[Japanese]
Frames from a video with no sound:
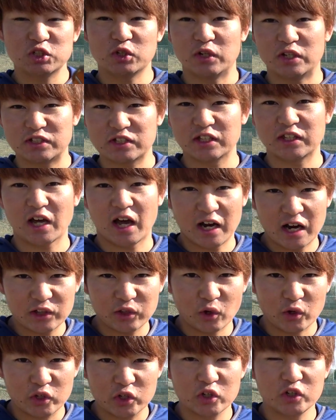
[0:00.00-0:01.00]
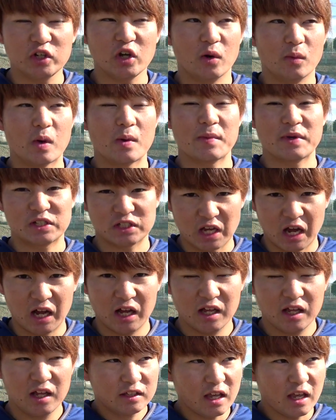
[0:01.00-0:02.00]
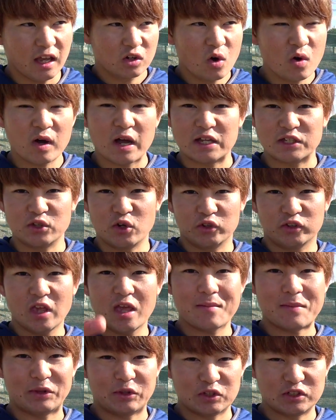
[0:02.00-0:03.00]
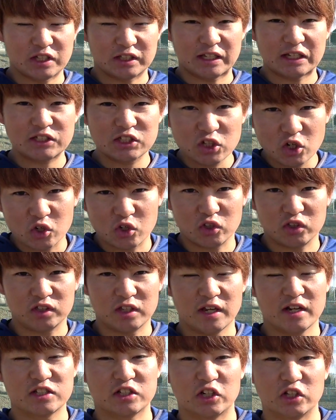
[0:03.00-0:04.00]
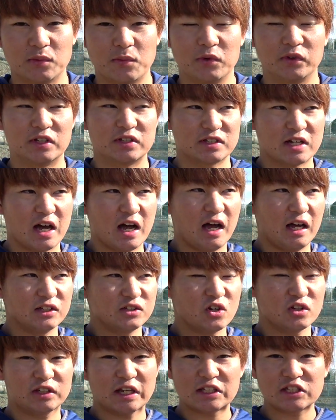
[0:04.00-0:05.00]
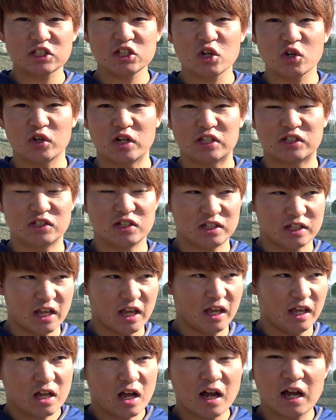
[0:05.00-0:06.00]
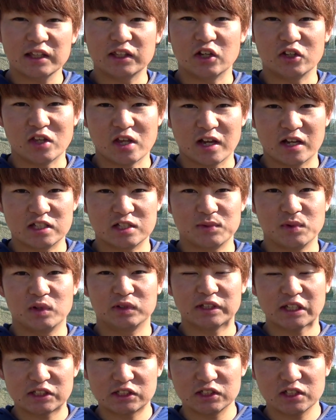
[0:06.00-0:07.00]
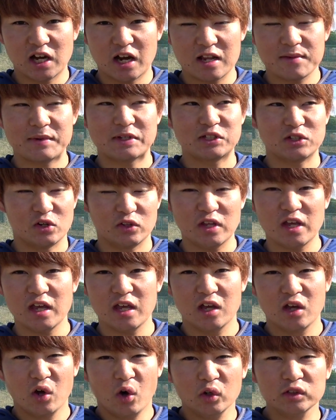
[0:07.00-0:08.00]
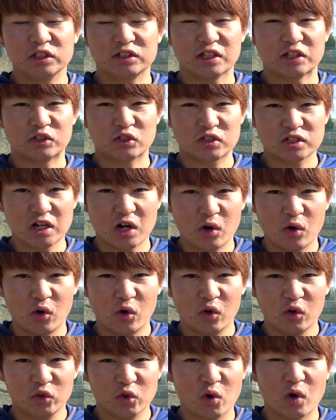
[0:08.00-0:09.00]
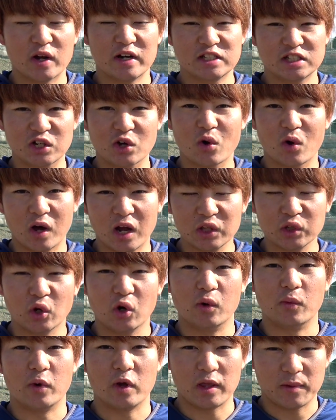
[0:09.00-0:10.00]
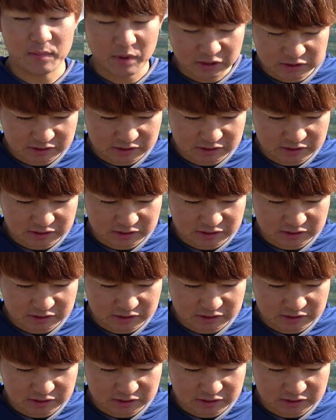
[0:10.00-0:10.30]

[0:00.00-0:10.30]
ションにつけたかなというふうに思いましたで今回そのテーマとして脱力って話してると思うんですがその脱力について考えてる点が自分2つありますので本日はそちらを動画にしていこうかなと思いま